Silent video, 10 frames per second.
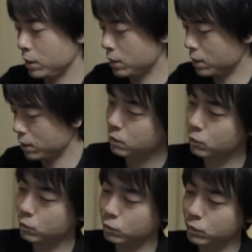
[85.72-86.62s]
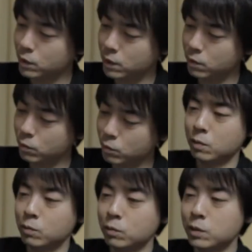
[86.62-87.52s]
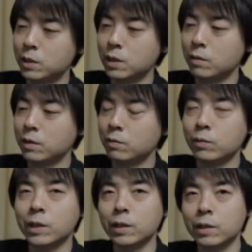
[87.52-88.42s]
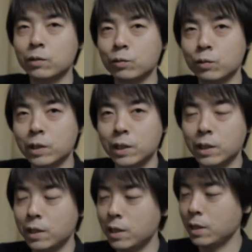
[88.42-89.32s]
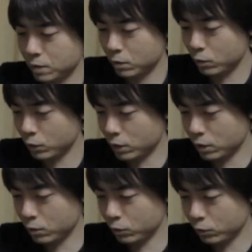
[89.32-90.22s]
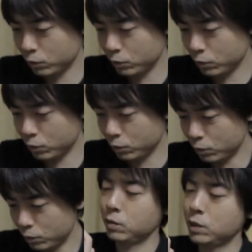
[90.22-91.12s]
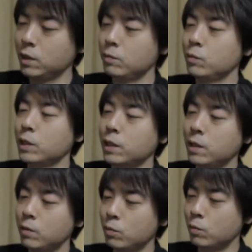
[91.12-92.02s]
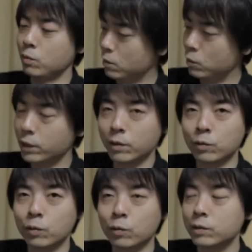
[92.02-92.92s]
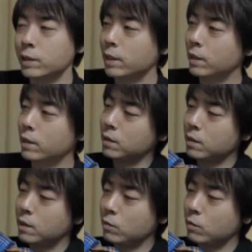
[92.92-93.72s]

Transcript: で、この雲台をこっち側に向けた状態で固定をすると、こっち側に向けてこう置けるってことですね。